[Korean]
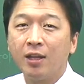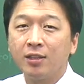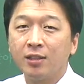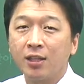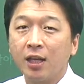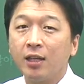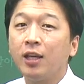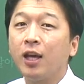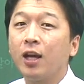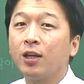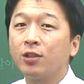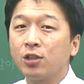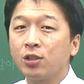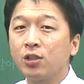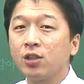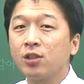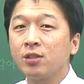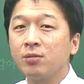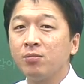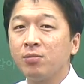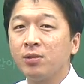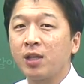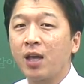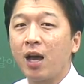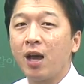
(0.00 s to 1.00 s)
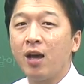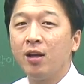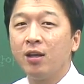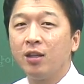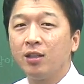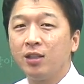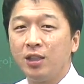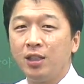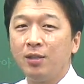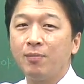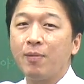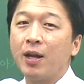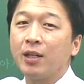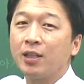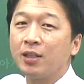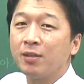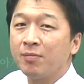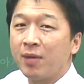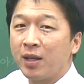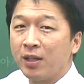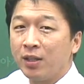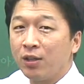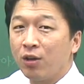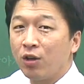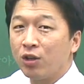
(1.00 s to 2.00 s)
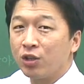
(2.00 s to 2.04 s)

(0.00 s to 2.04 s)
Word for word: 자, 이해가 되셨습니까? 이 말뜻 맞는